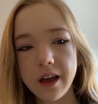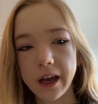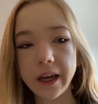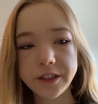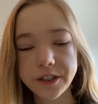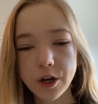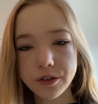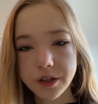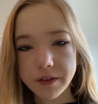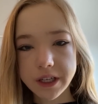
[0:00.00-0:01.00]

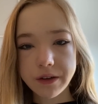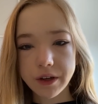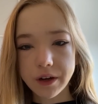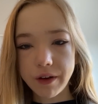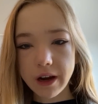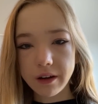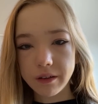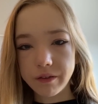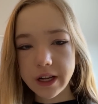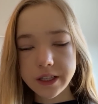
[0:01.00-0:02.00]
rechtskonservative
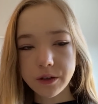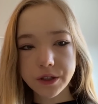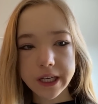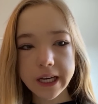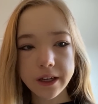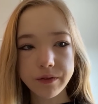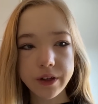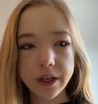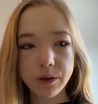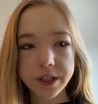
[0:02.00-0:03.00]
Quelle, weil sie uns
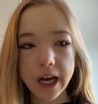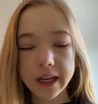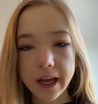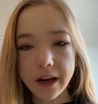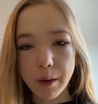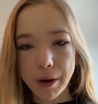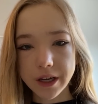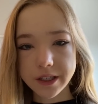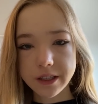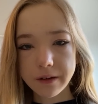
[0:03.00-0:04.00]
irgendwie in unsere Agenda
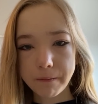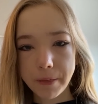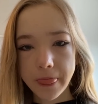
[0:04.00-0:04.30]
passt.